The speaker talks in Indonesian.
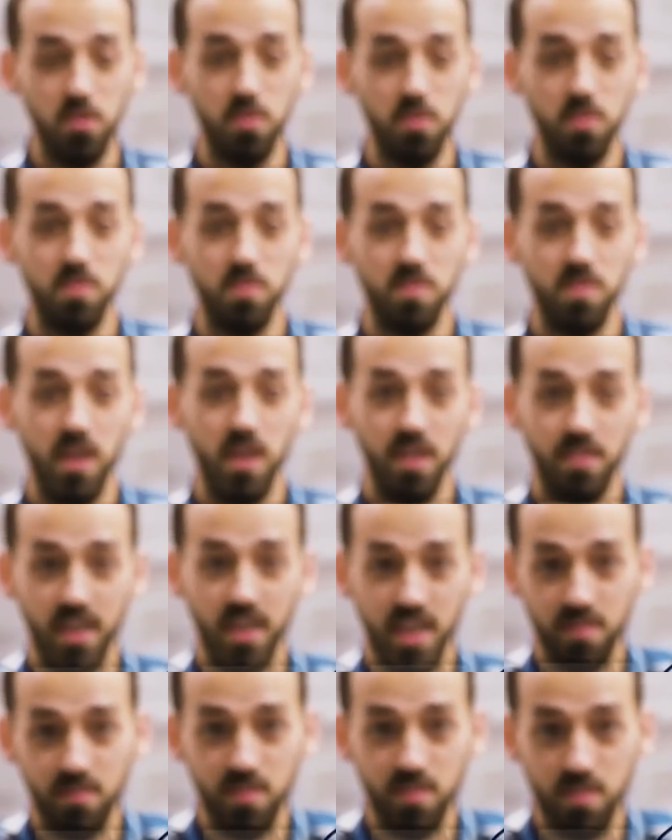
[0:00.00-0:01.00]

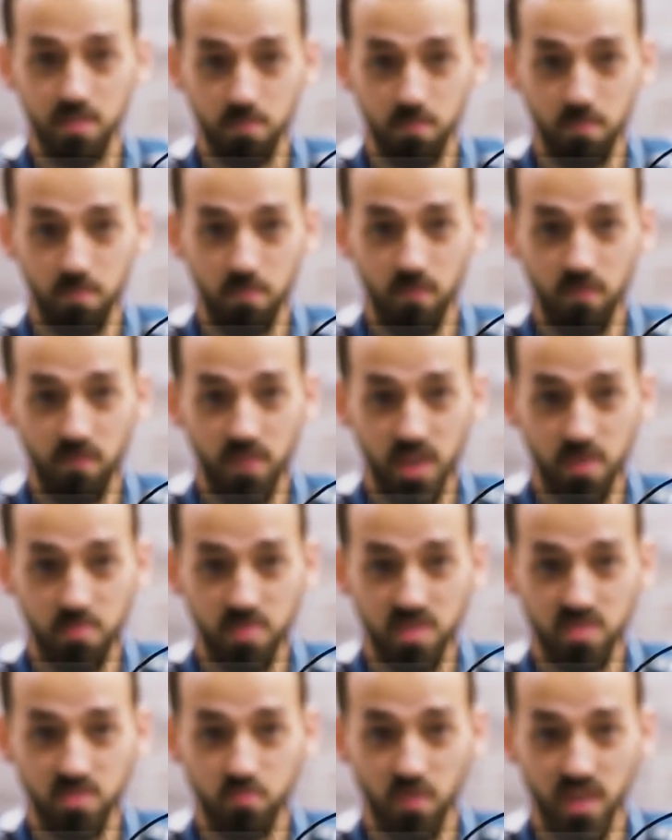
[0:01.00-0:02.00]
kamera dibandingkan
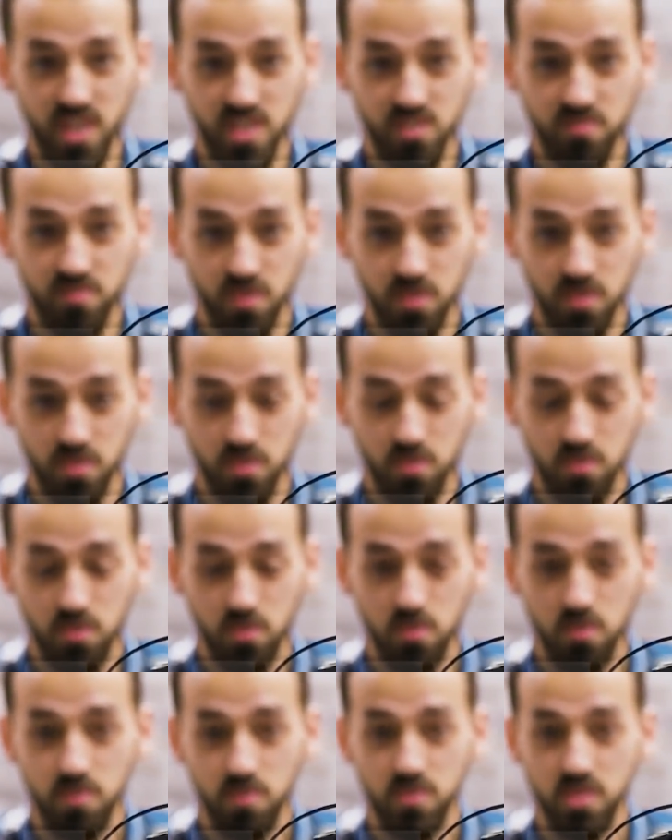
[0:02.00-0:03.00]
nulis, yang suka
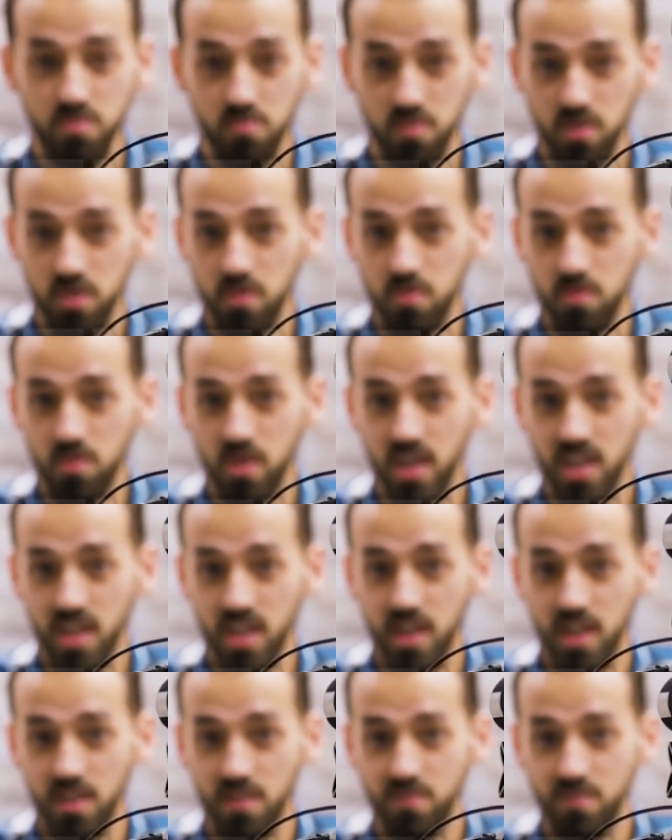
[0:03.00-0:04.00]
spontan,
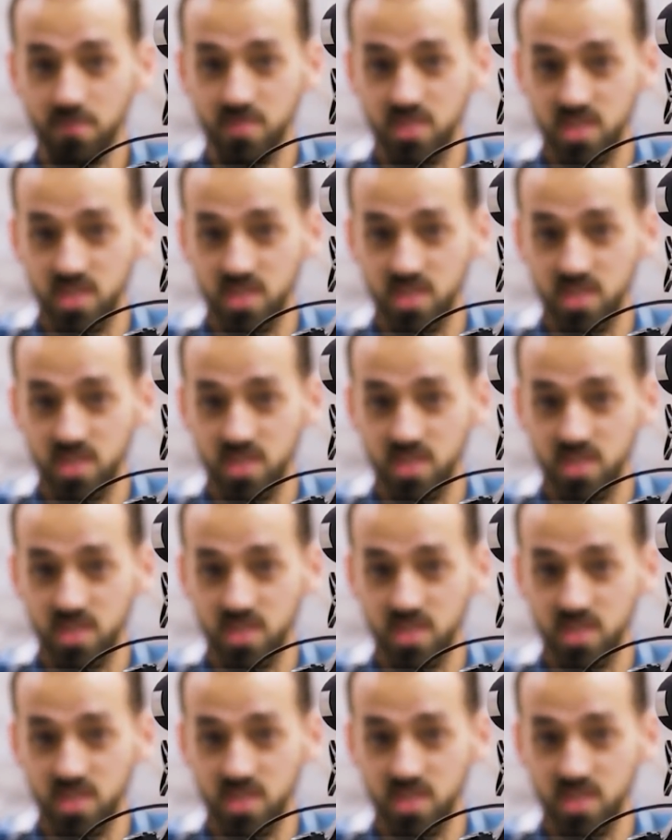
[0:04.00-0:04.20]
maka TikTok